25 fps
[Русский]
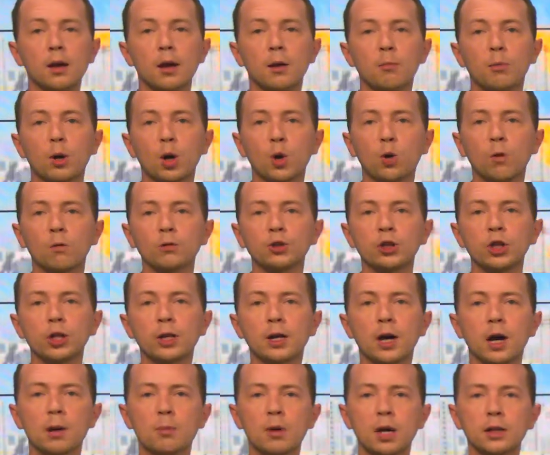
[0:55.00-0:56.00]
Парковочные
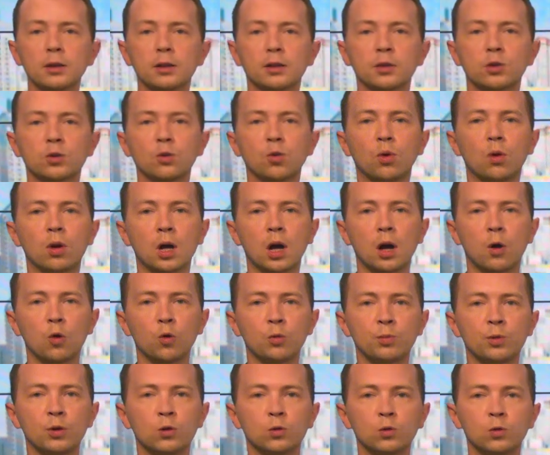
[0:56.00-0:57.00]
карманы скоро
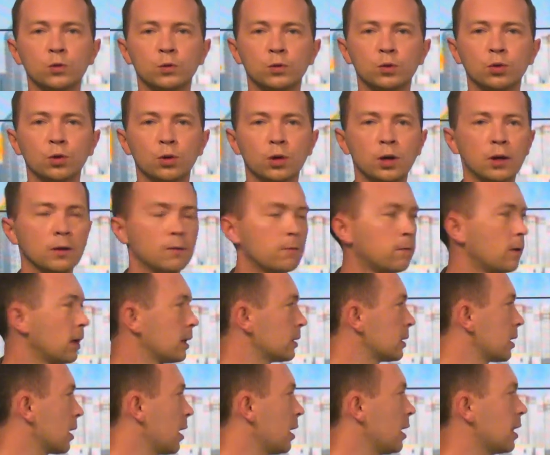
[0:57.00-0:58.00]
уберут вдоль
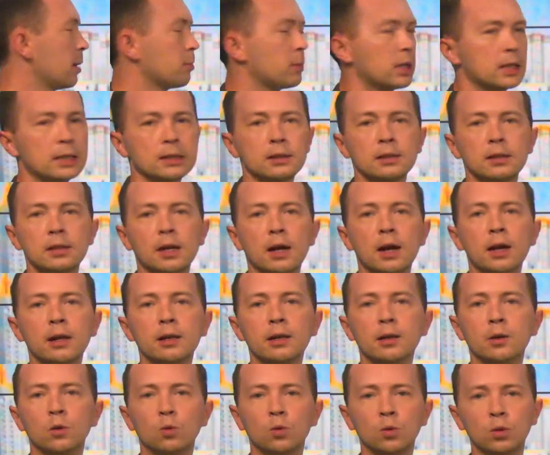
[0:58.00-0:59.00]
вокзальной
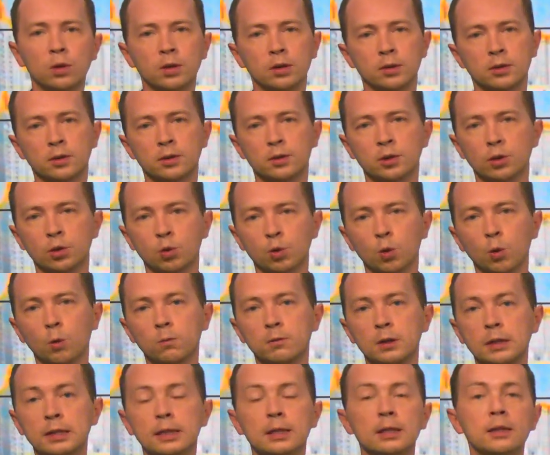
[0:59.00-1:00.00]
магистрали улиц
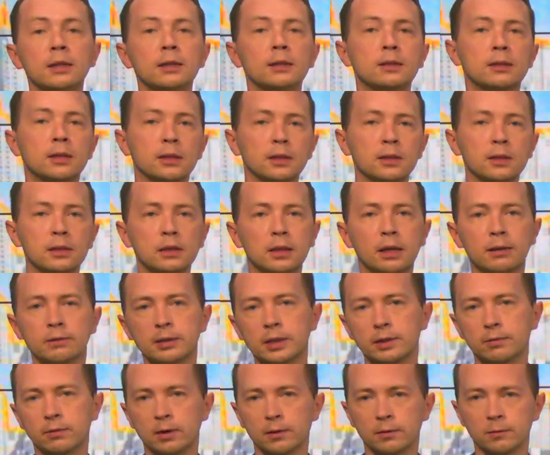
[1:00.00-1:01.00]
Титова и
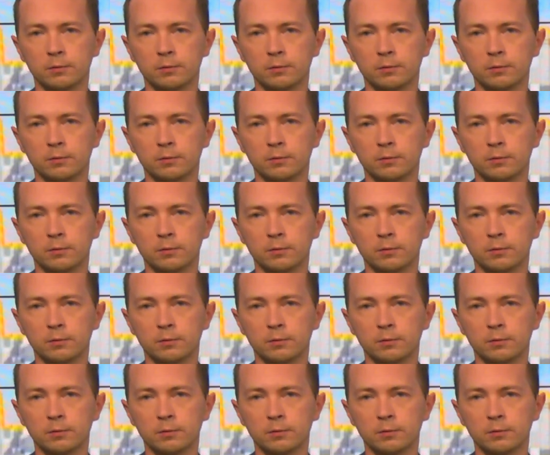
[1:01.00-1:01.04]
Станиславского.